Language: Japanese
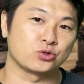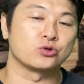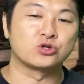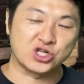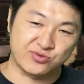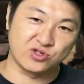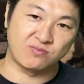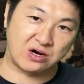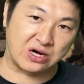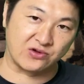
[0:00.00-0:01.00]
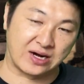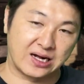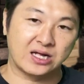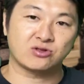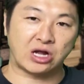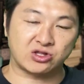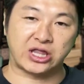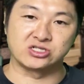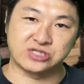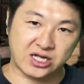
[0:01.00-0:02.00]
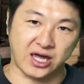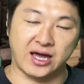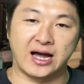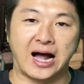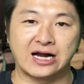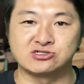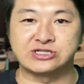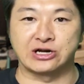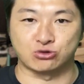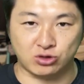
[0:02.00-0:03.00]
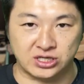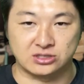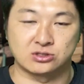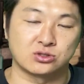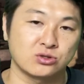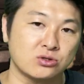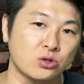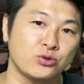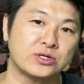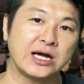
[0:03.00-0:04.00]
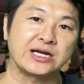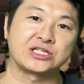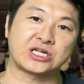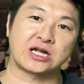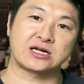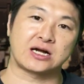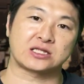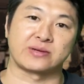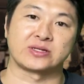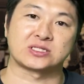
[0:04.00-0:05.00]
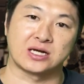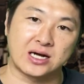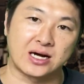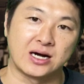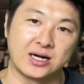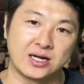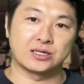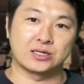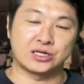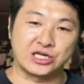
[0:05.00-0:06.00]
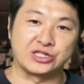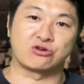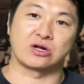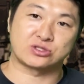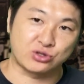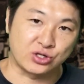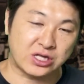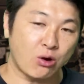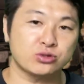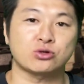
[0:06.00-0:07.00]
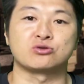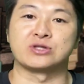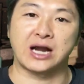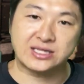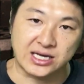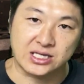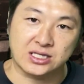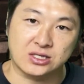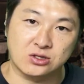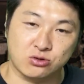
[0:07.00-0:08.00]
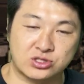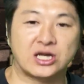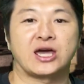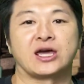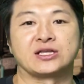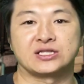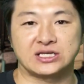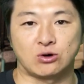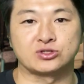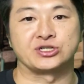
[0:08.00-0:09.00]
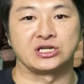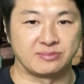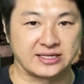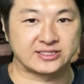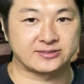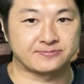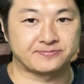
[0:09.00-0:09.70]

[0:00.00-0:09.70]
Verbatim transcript: 浮き指の場合は立ってるだけ、歩いてる時、ずっとふくらはぎに力がかかってますから、筋肉がついて細くならないといった原因に陥ります。